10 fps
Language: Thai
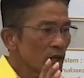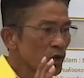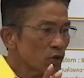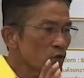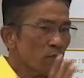
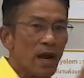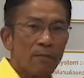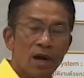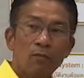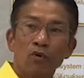โหลดรูปภา
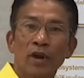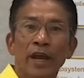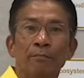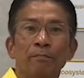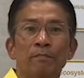พเข้าโปรแก
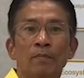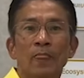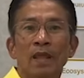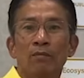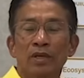รมะ
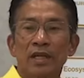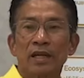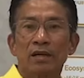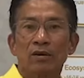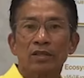ฉะ
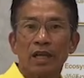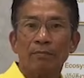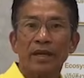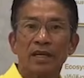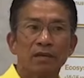นั้นเราก็จะ
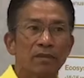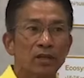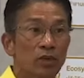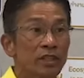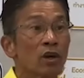ไปดึง
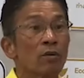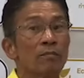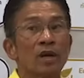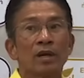มาตรวจสอบ